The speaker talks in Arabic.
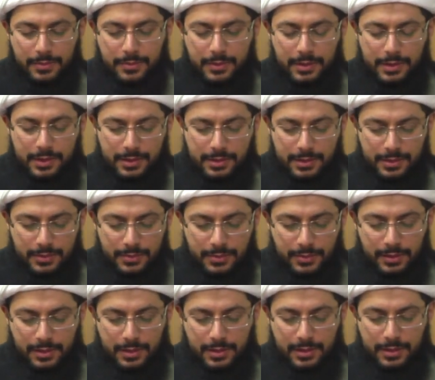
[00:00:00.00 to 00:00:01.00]
ولعنة
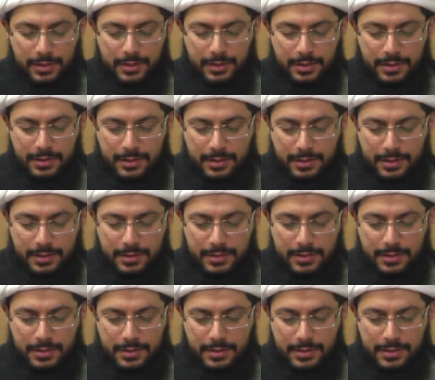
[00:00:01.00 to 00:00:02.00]
الله على
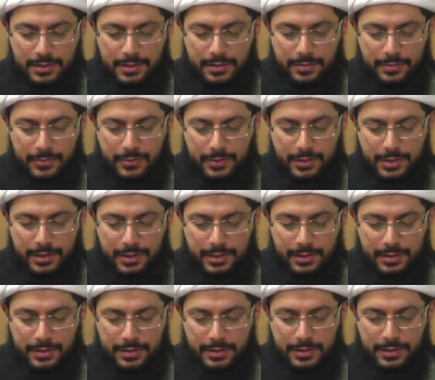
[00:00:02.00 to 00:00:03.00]
قتلتهم
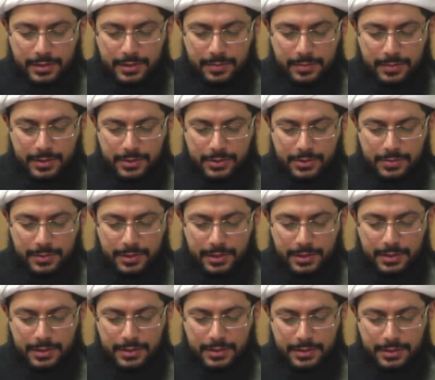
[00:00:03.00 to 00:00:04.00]
وأعدائهم
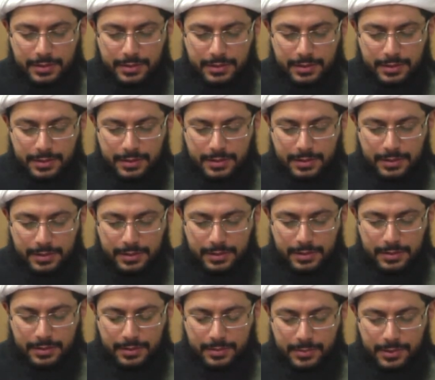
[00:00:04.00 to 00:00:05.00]
أجمعين إلى
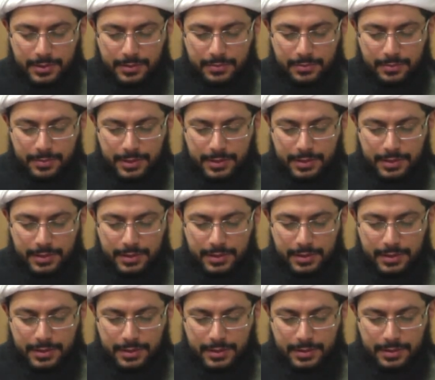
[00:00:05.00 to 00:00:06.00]
قيام يوم
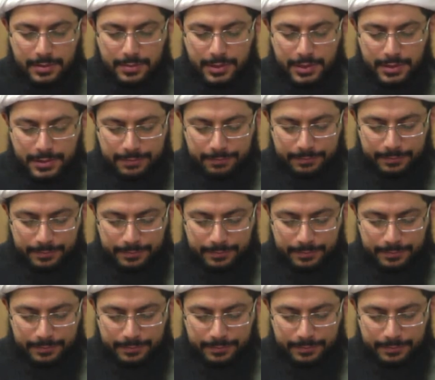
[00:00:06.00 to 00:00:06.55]
الدين آمين